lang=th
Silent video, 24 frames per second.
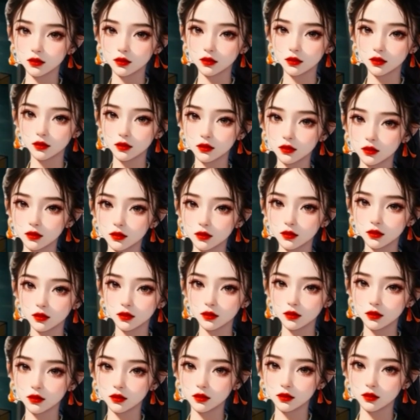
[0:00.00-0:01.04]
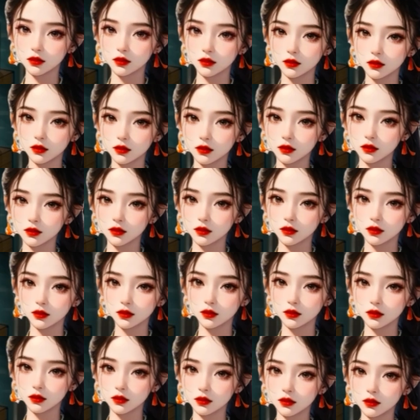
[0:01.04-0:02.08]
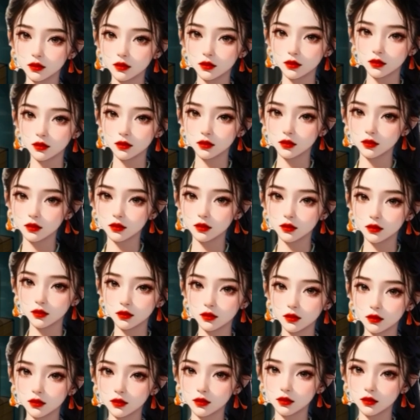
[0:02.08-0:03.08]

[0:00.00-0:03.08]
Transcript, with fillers: ที่เสียนทุรชนคอยส่งตัวให้นั่นเอง